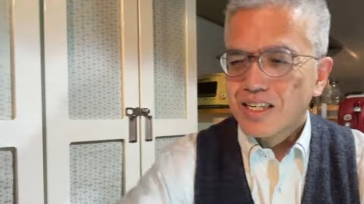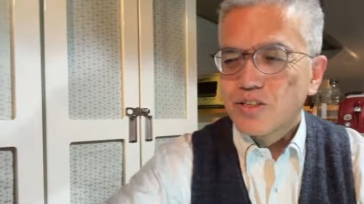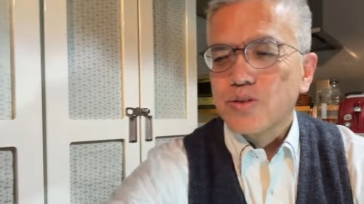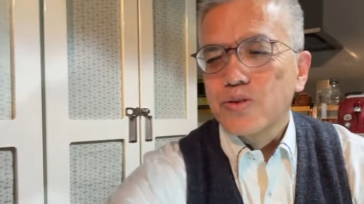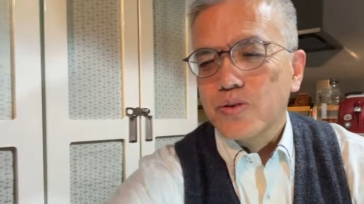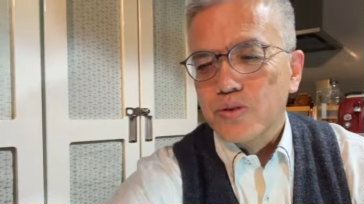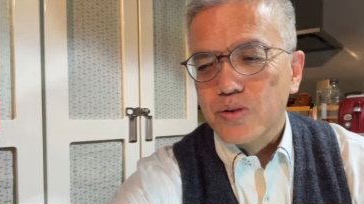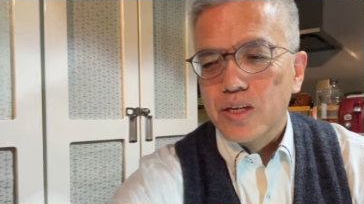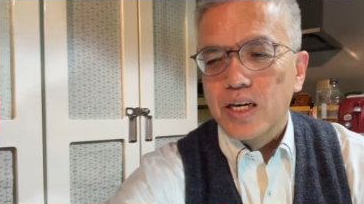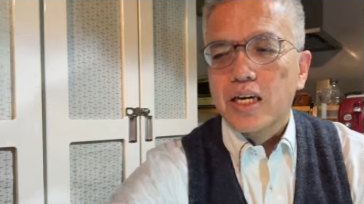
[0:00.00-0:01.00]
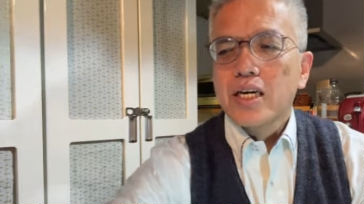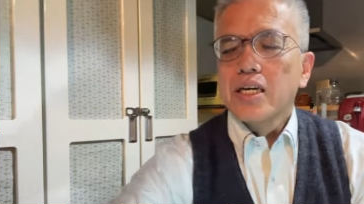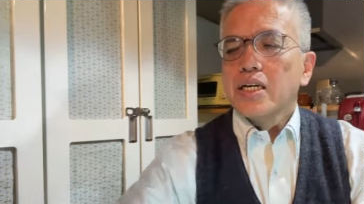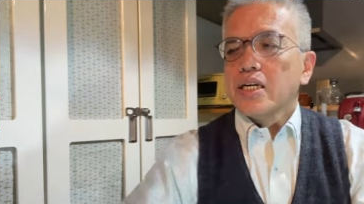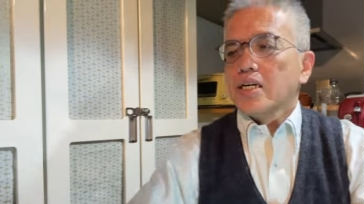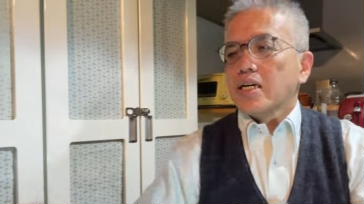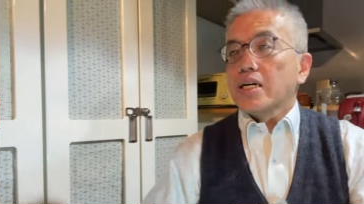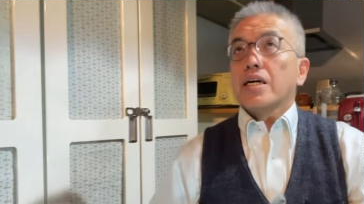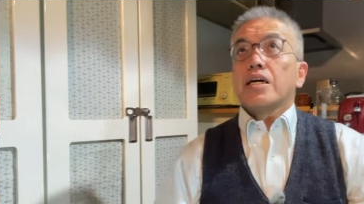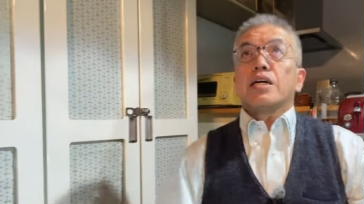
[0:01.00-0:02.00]
ということで、
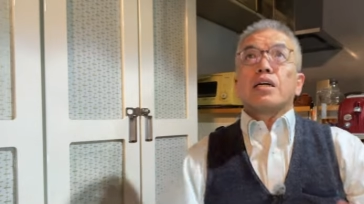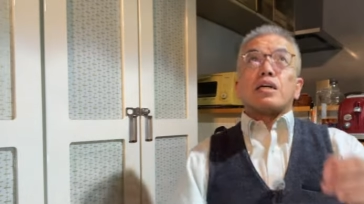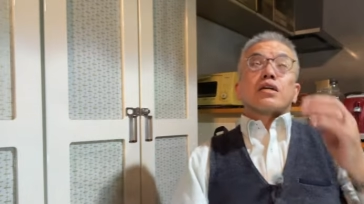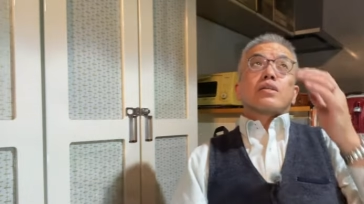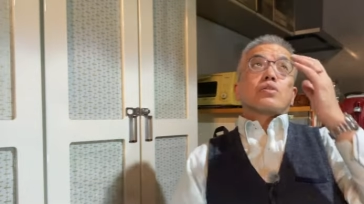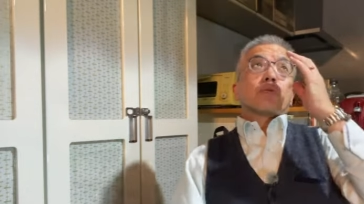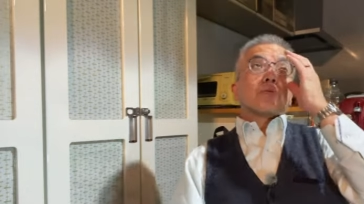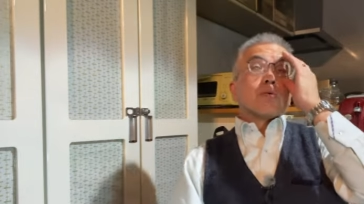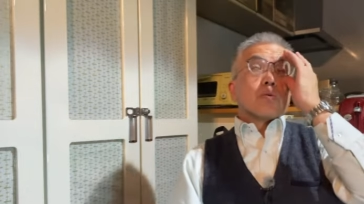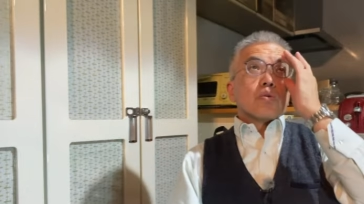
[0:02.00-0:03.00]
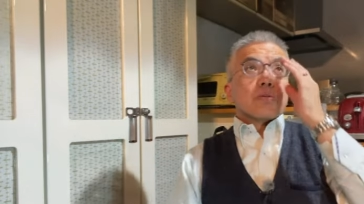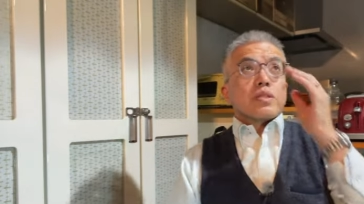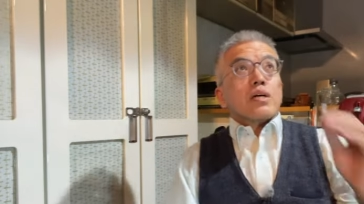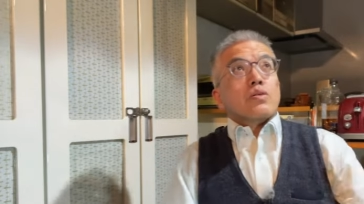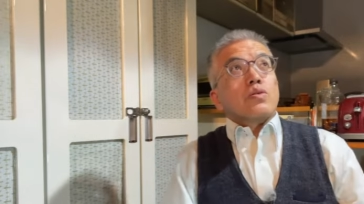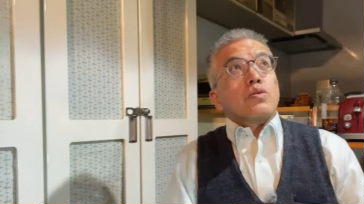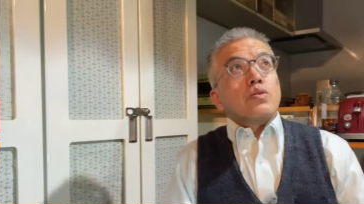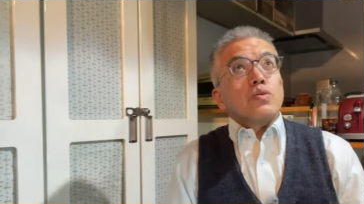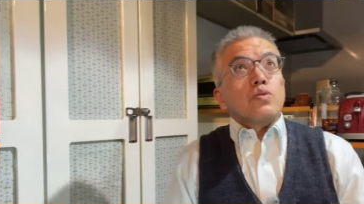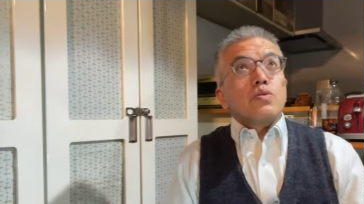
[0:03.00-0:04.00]
えー、っと
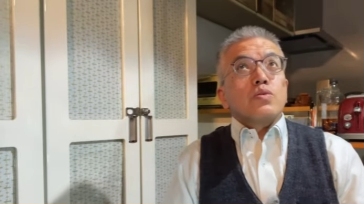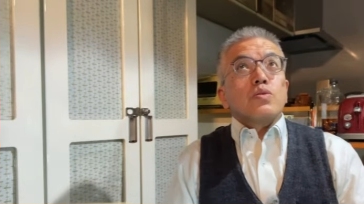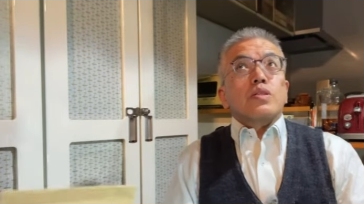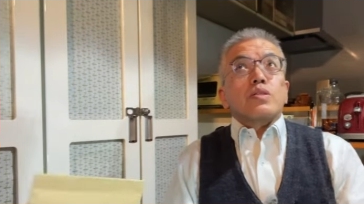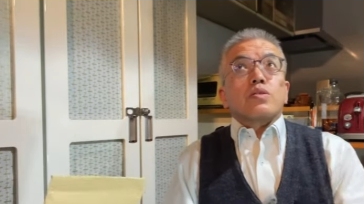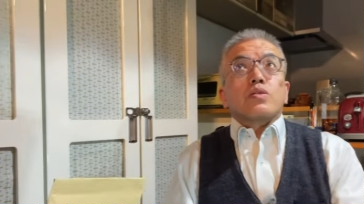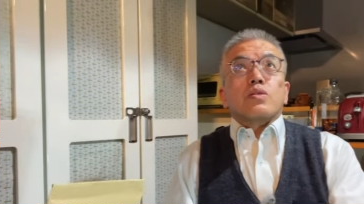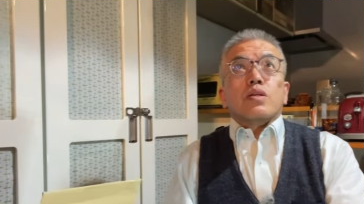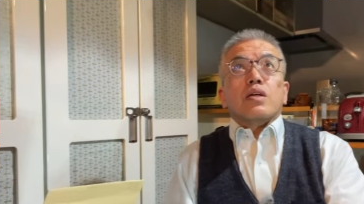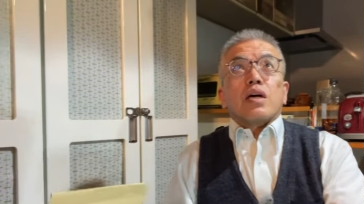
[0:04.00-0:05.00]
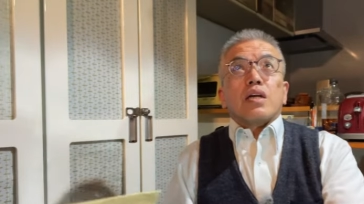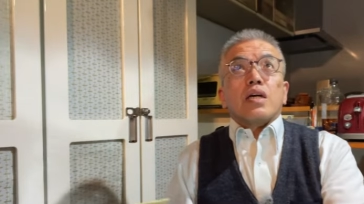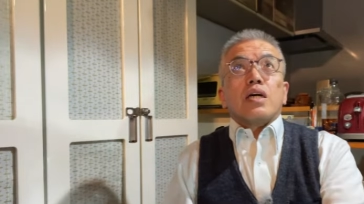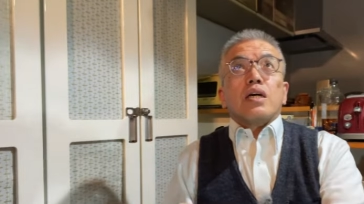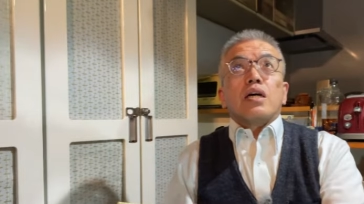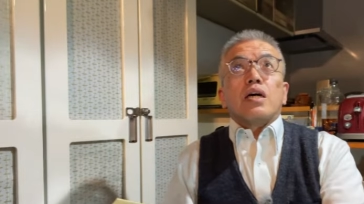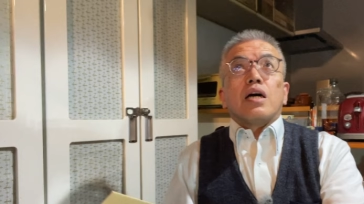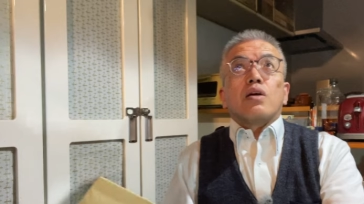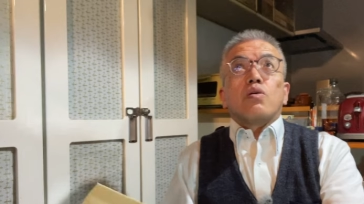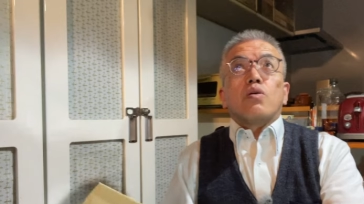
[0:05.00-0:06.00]
昨日かな
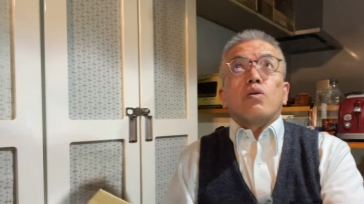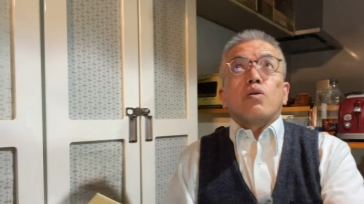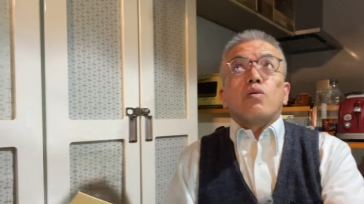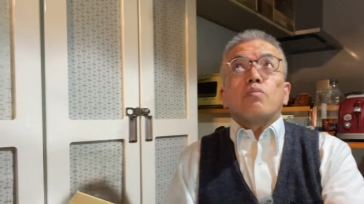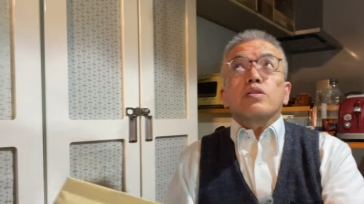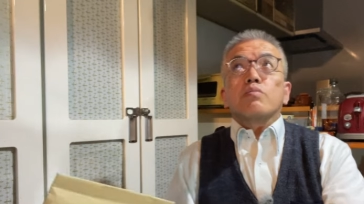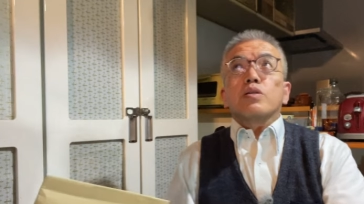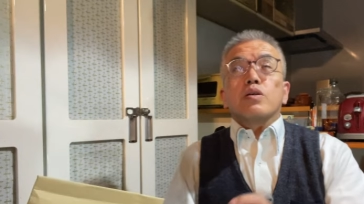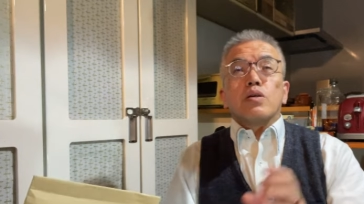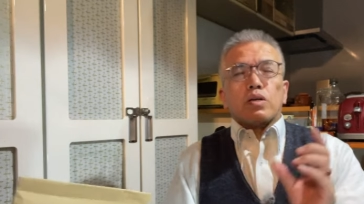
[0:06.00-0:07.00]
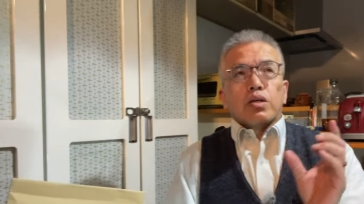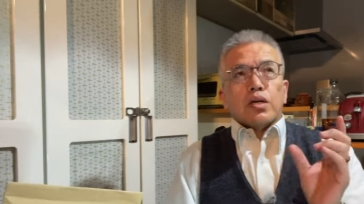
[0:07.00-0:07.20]
あのもともと